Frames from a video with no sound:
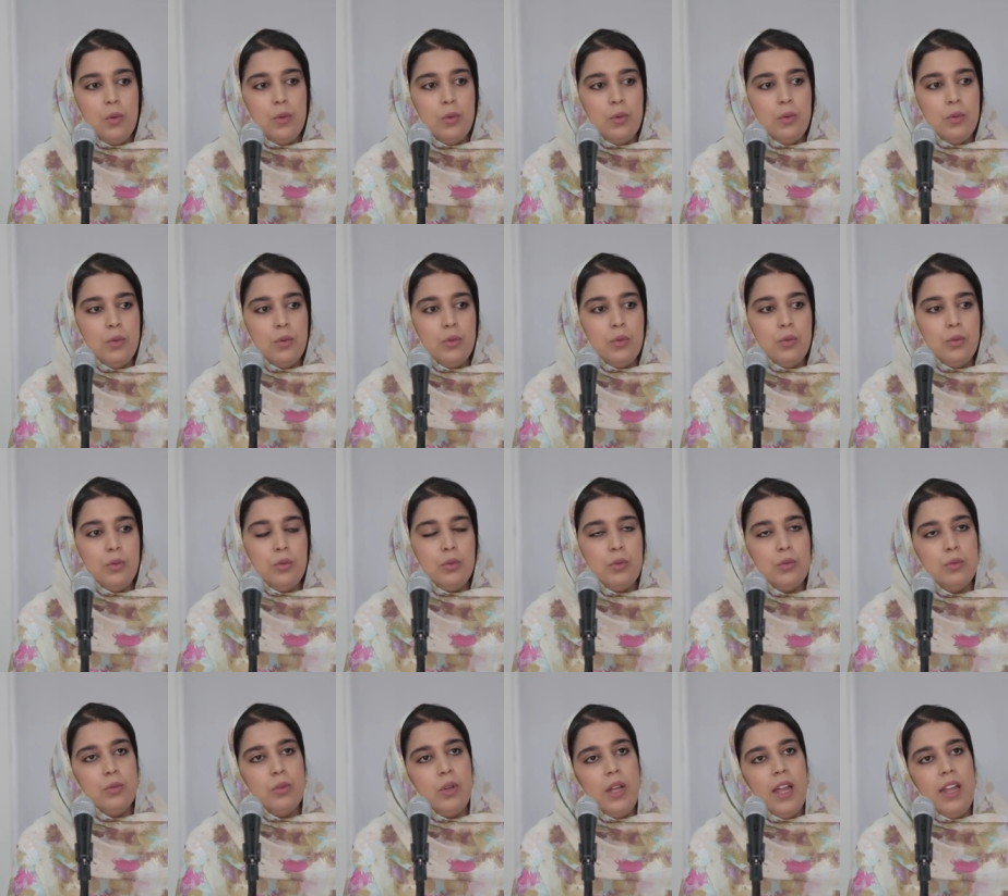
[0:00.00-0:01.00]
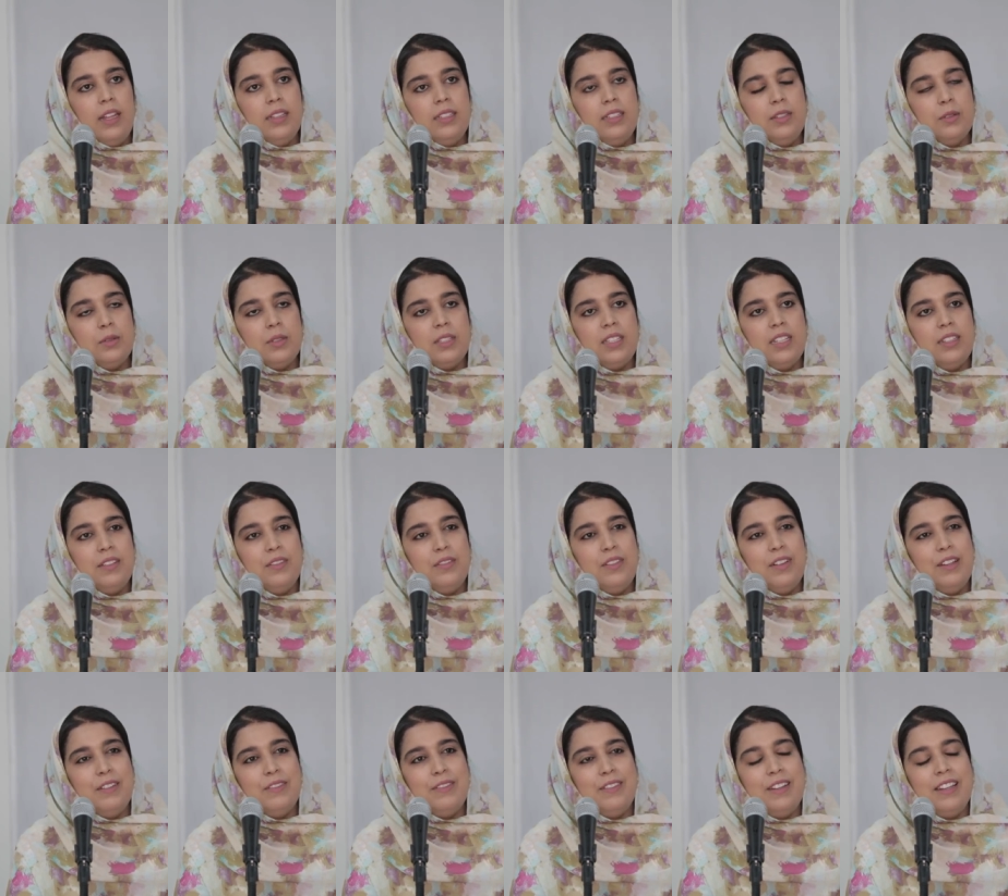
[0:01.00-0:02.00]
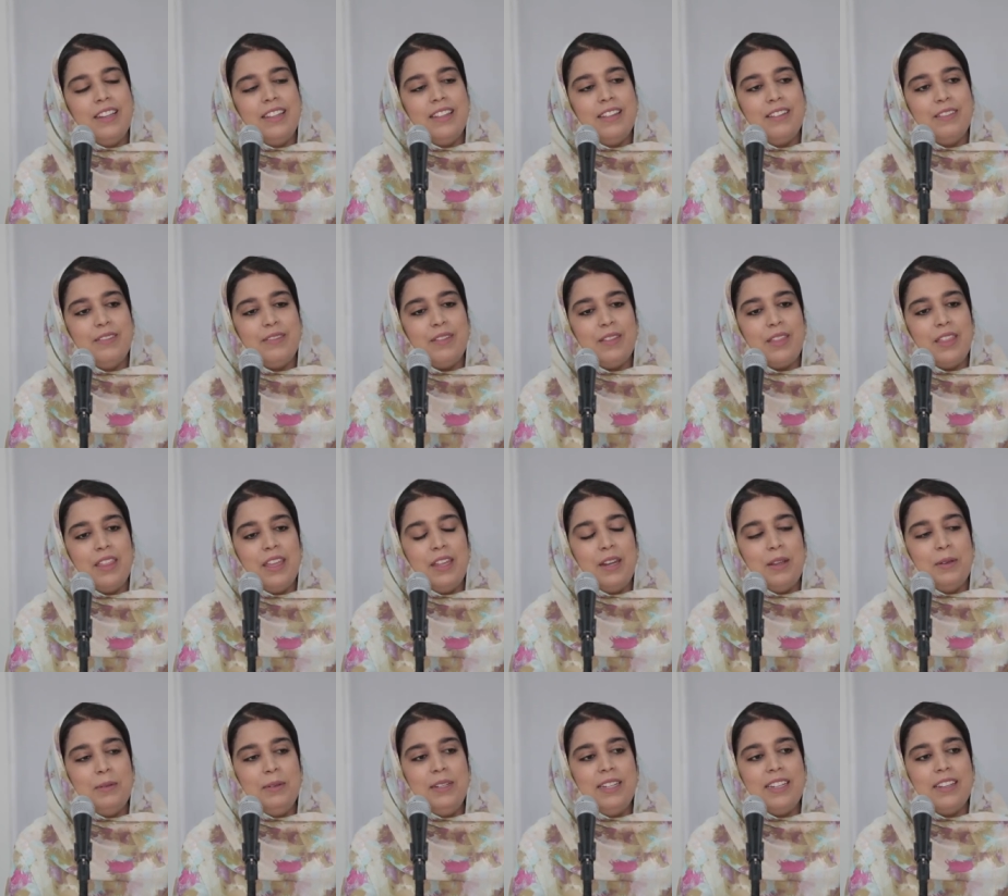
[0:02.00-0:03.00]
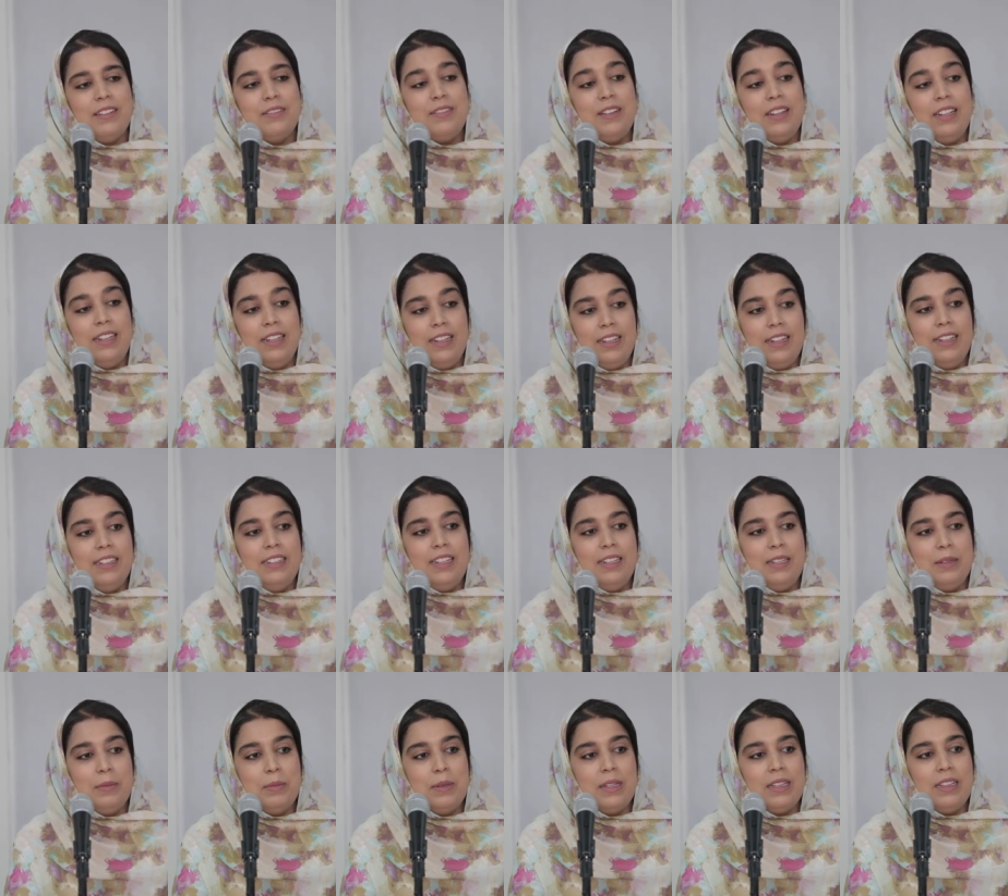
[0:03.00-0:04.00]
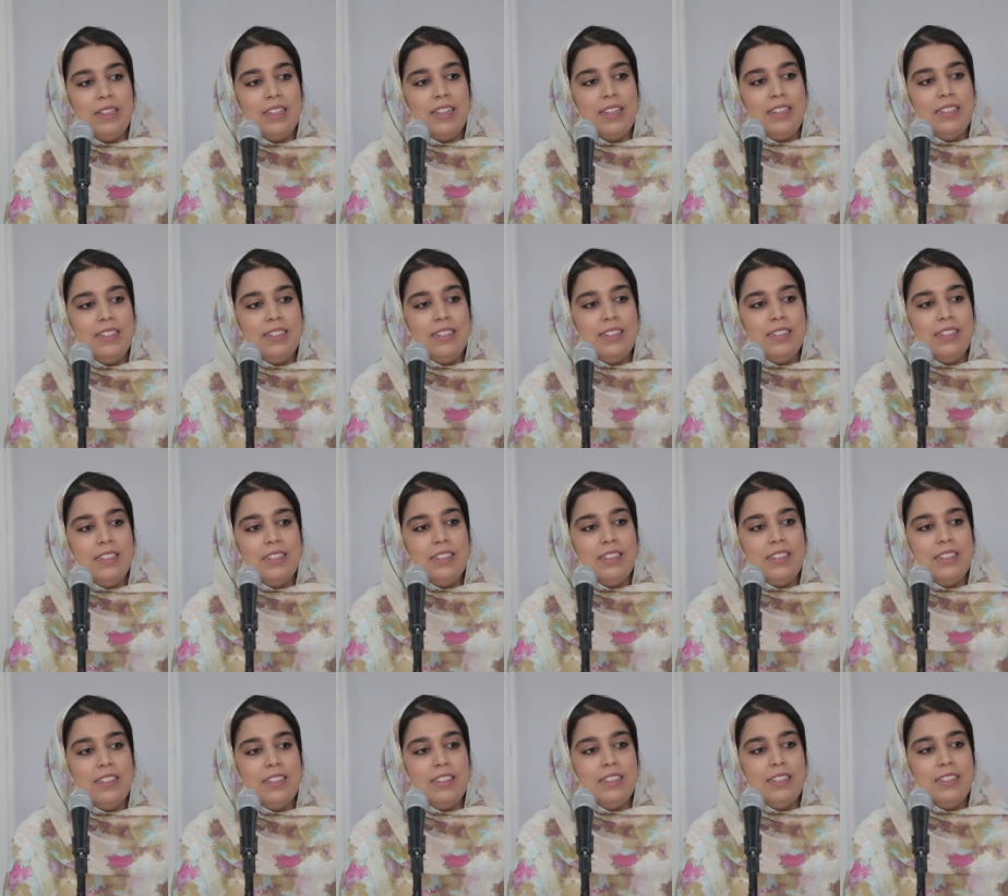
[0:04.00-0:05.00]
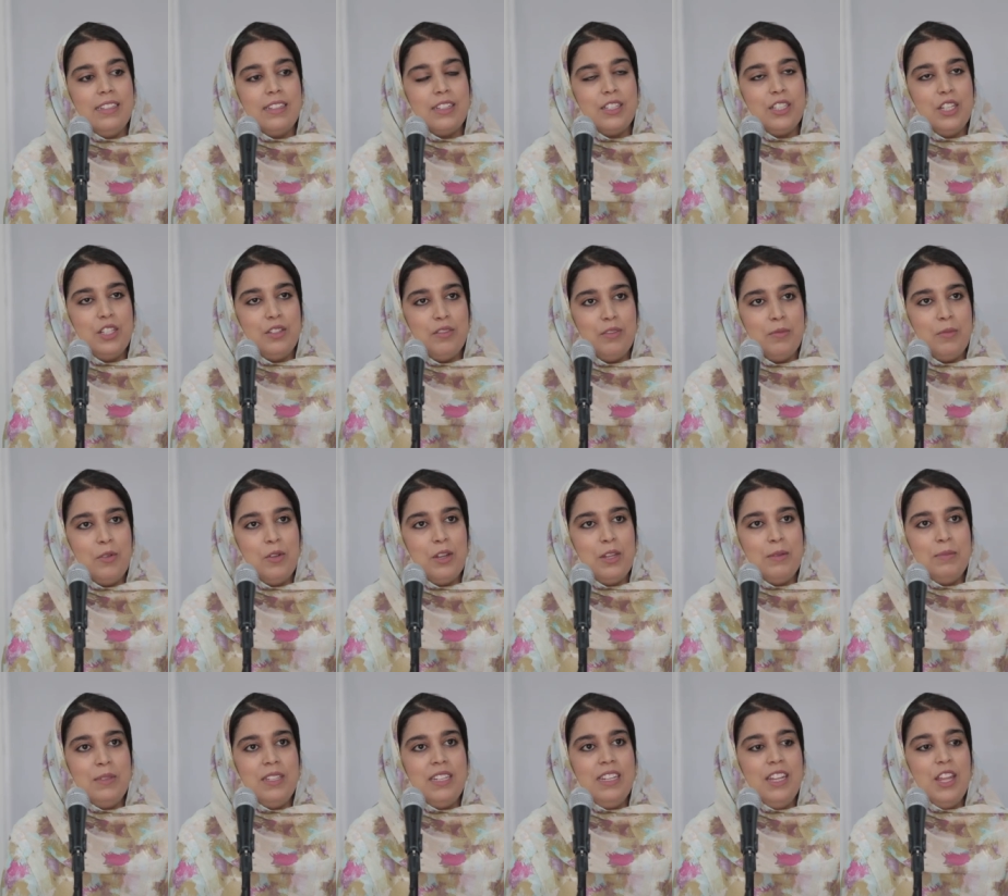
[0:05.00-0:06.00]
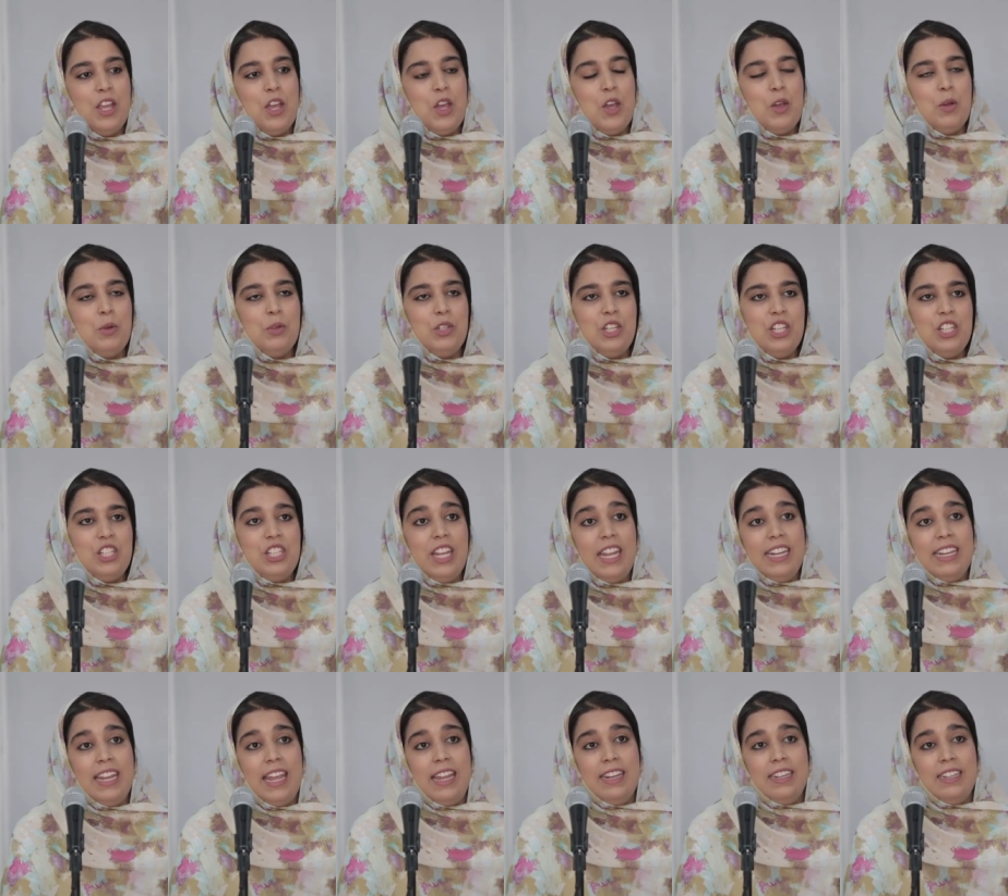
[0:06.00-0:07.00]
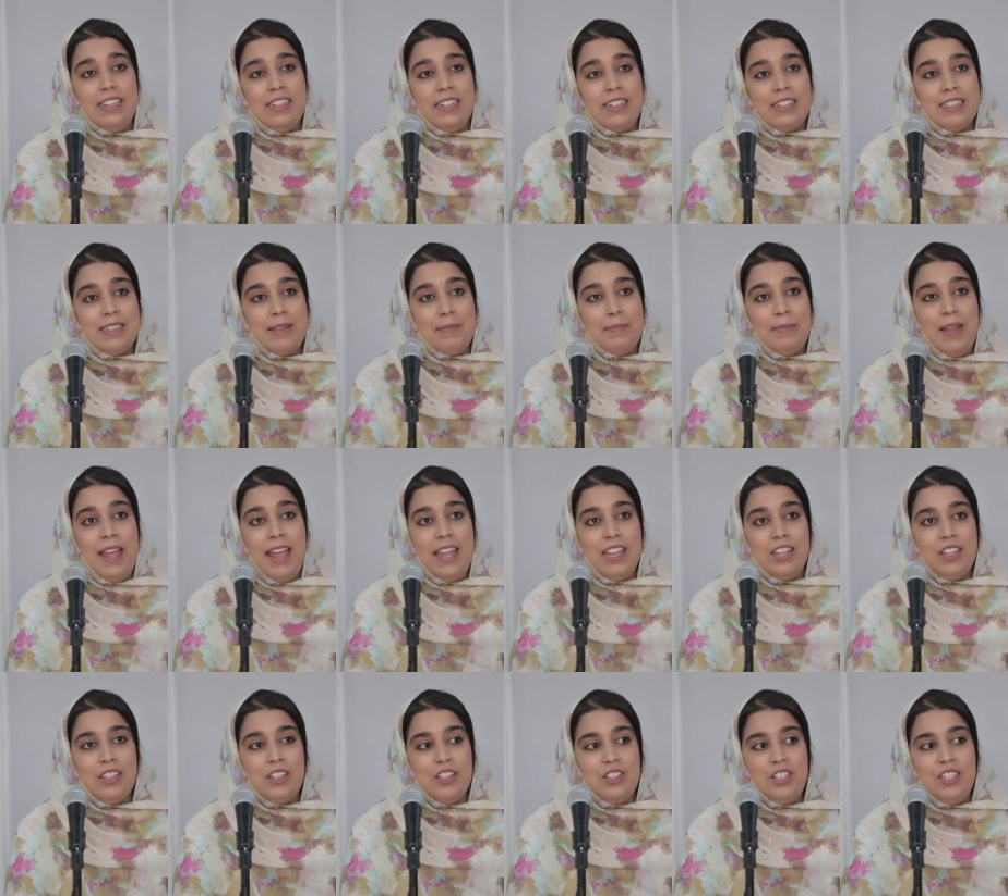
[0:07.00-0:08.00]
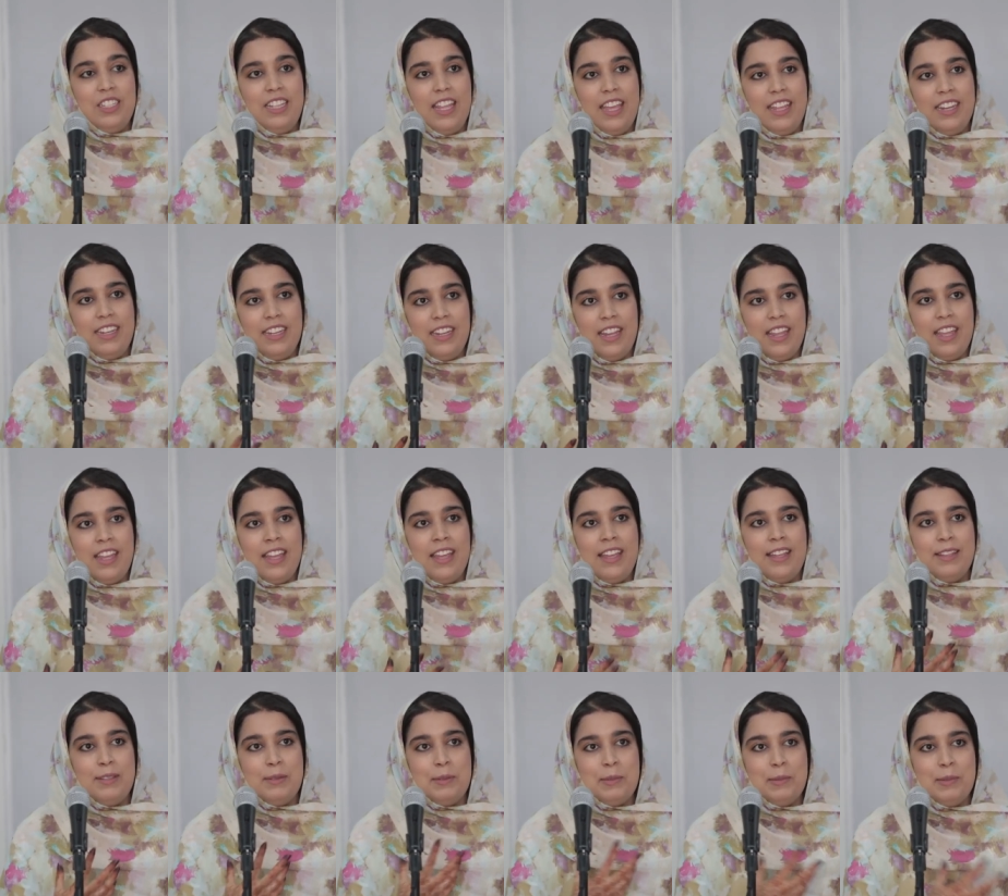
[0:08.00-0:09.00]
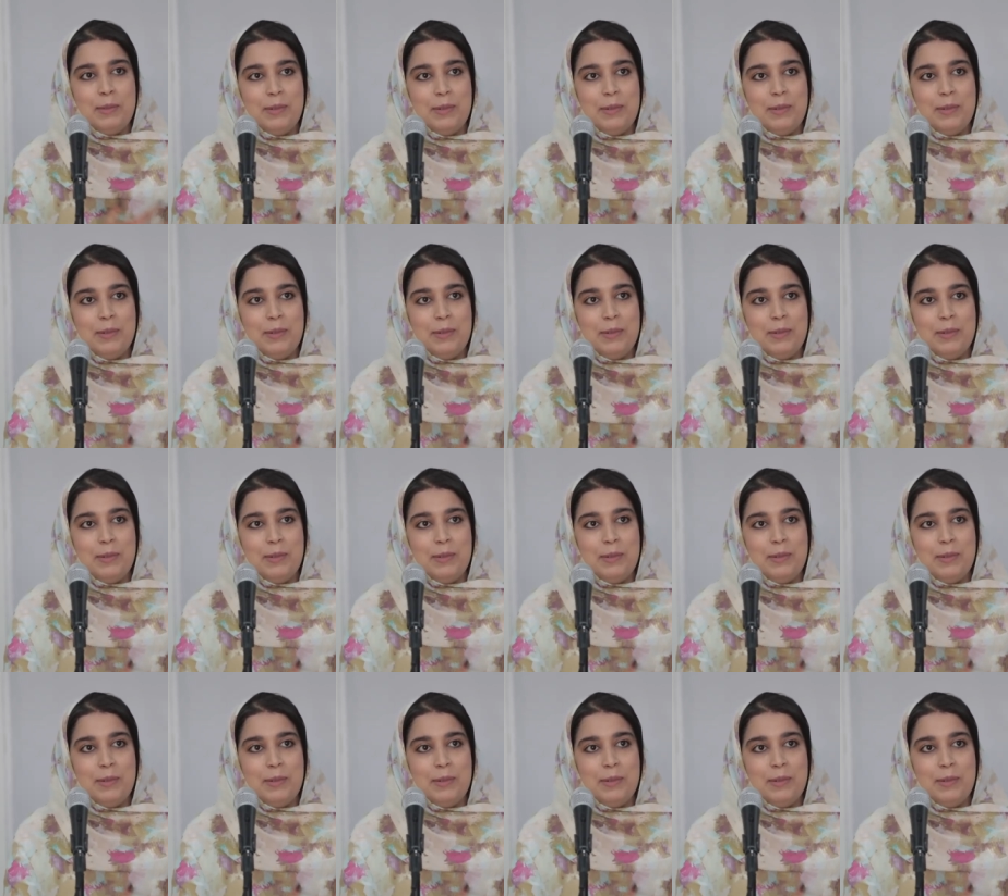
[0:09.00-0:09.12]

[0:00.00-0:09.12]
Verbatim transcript: وعندي استاذ في في الثانوي في الاعدادي باطل كان آه، اكتشف موهبتي وشجعني عني نرسم معاه جداريات